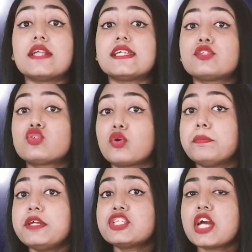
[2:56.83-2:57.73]
দু
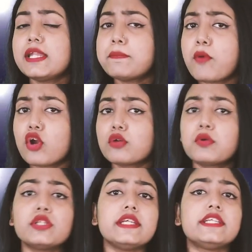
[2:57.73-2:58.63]
সালে
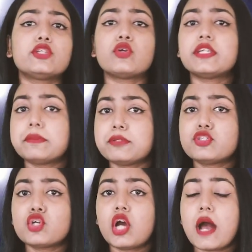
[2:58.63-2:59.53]
পরবর্তী টি টোয়েন্টি
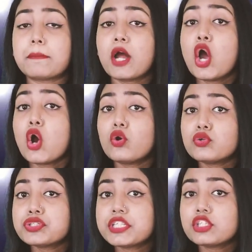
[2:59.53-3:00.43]
বিশ্বকাপ
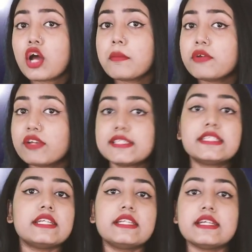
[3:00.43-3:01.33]
অনুষ্ঠিত হবে
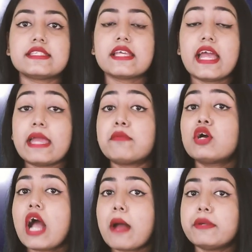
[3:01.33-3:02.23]
ওয়েস্ট ইন্ডিজ
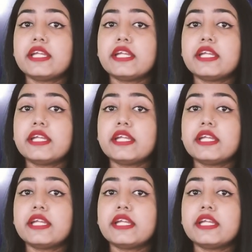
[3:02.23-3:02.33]
এবং